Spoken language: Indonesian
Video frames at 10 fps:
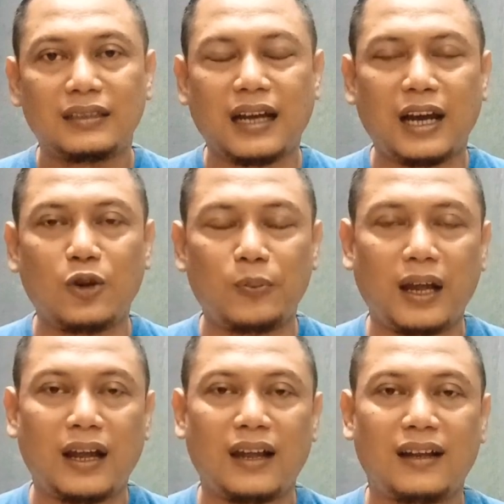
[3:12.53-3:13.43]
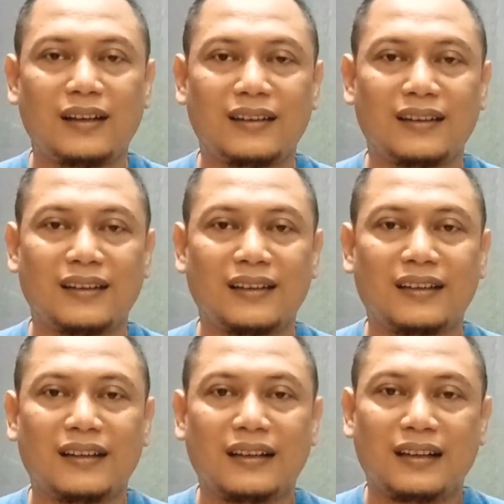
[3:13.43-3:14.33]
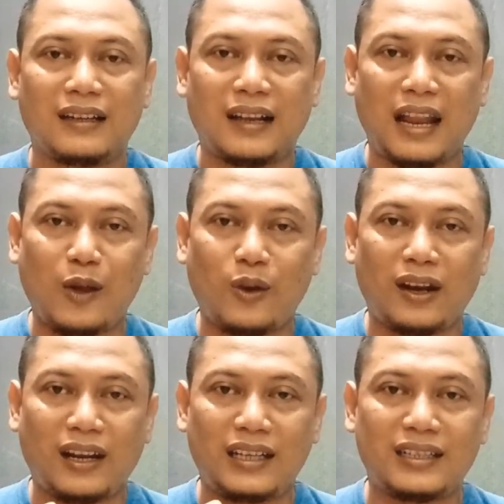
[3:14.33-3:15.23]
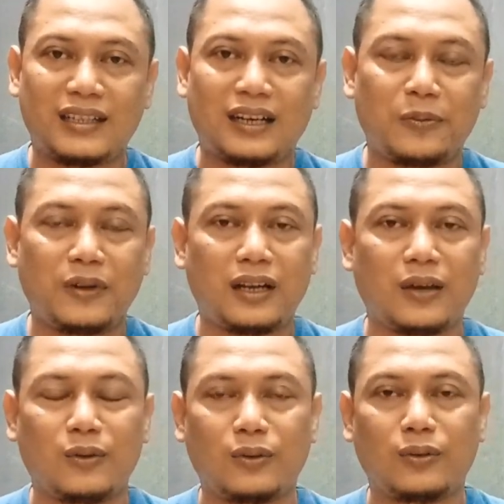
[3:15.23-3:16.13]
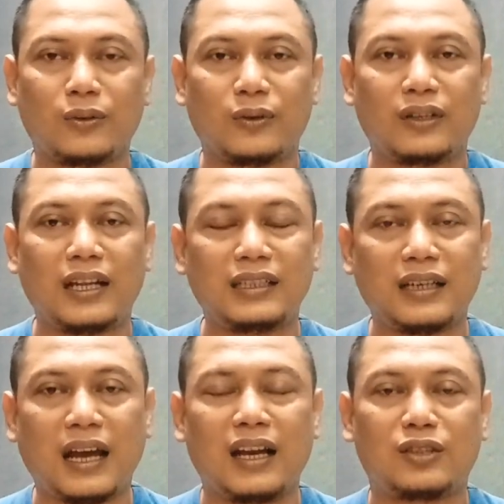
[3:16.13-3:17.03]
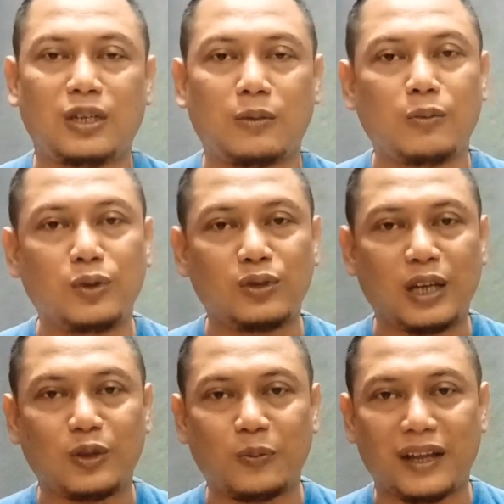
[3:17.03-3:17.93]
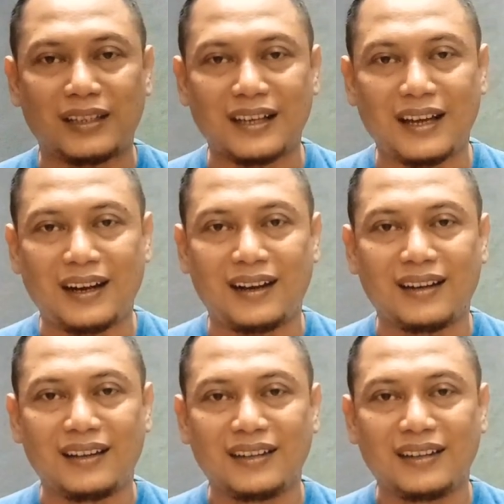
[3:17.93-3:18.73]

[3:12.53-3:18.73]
jangan lupa lakukan riset terlebih dahulu dan jika Anda sudah memutuskan untuk belajar,